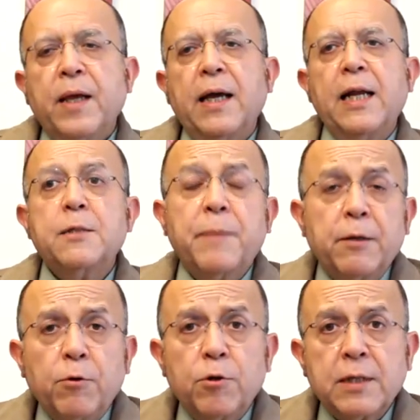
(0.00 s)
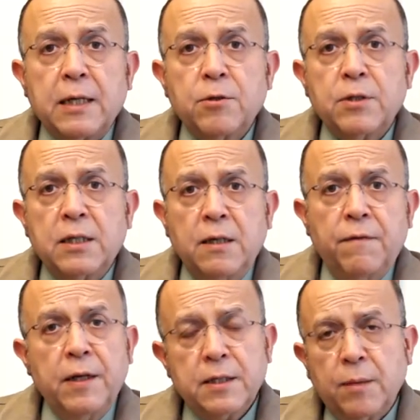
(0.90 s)
El experto en los casos de
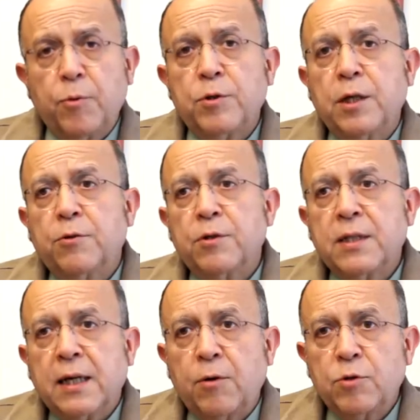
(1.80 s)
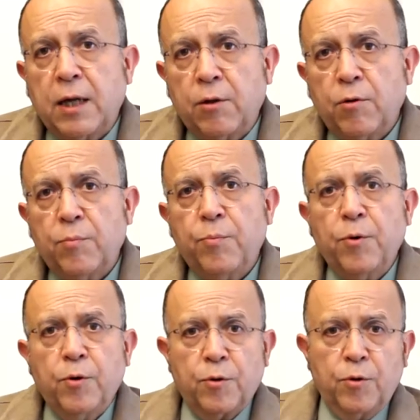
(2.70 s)
sífilis, que por cierto está causado
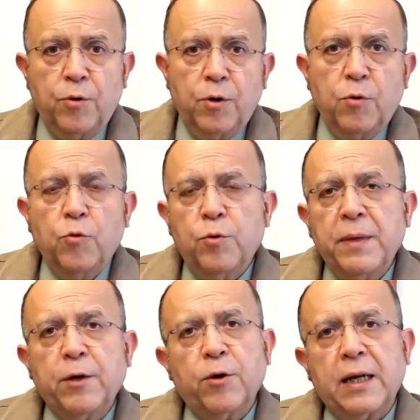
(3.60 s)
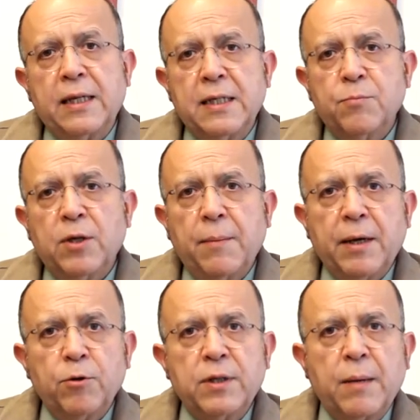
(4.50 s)
por un microorganismo
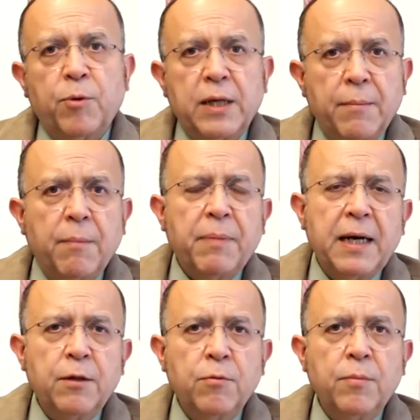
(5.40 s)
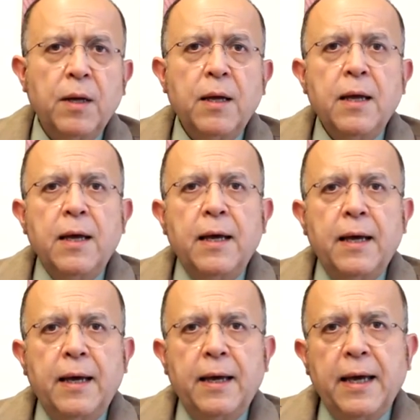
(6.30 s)
llamado Treponema pallidum,
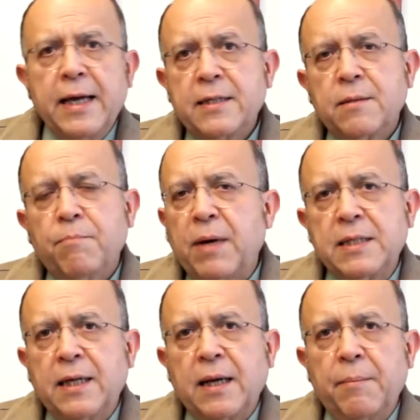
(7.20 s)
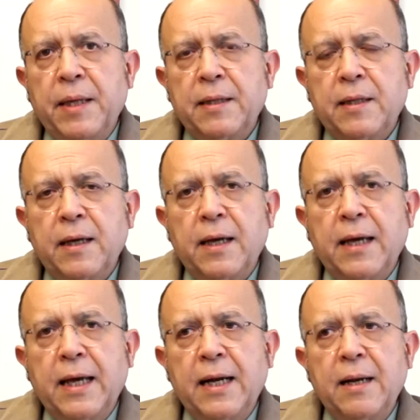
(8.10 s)
eh, es básicamente
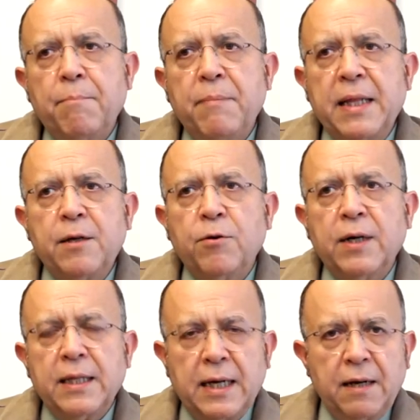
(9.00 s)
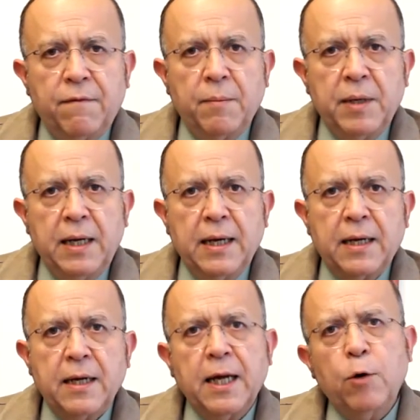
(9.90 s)
el médico general y
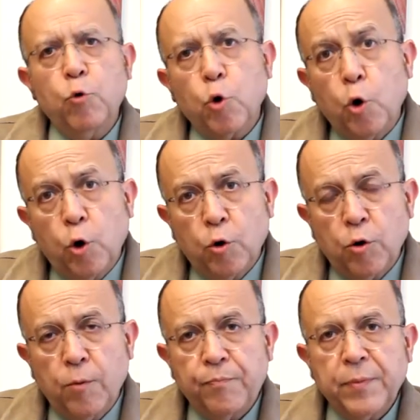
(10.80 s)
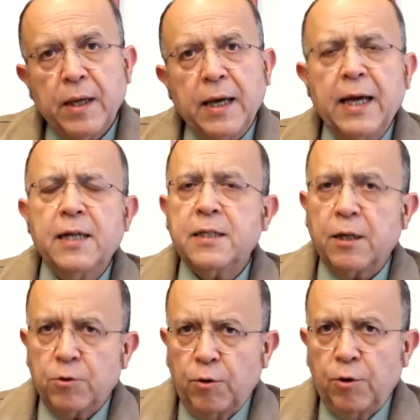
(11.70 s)
familiar, el urólogo, el
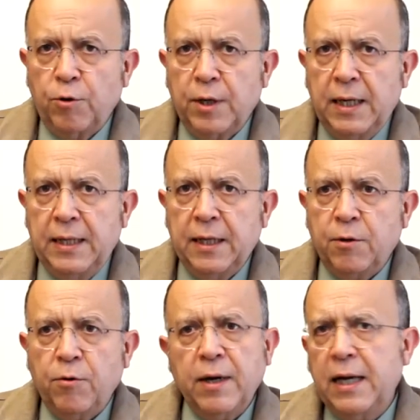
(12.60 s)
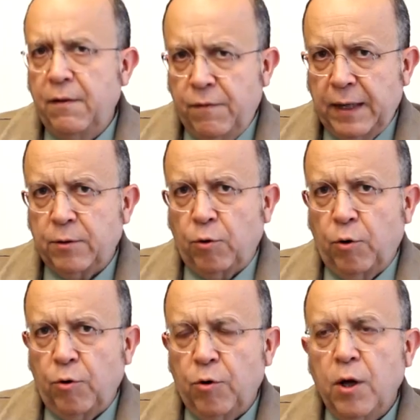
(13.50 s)
sexólogo clínico, el
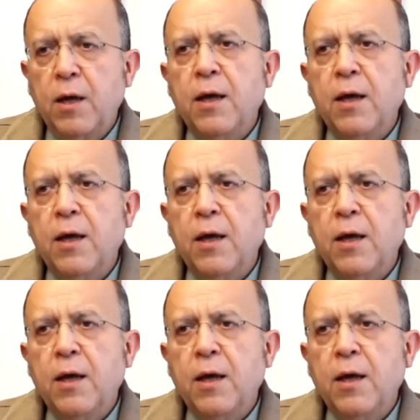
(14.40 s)
infectólogo.